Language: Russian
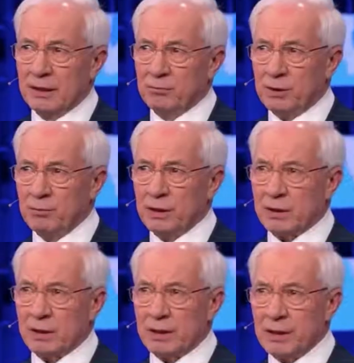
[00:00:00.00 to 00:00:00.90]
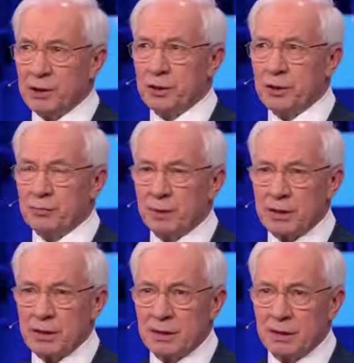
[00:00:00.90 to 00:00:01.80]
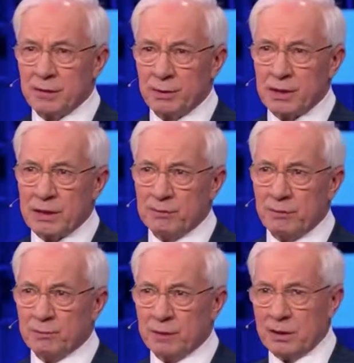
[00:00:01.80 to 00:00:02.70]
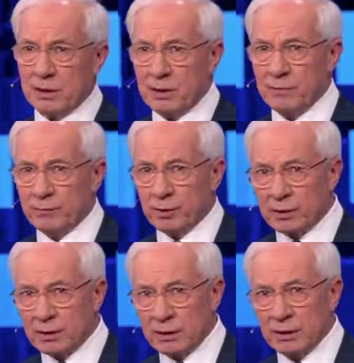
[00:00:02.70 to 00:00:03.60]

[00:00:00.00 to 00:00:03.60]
примерно 3-4% по самым таким вот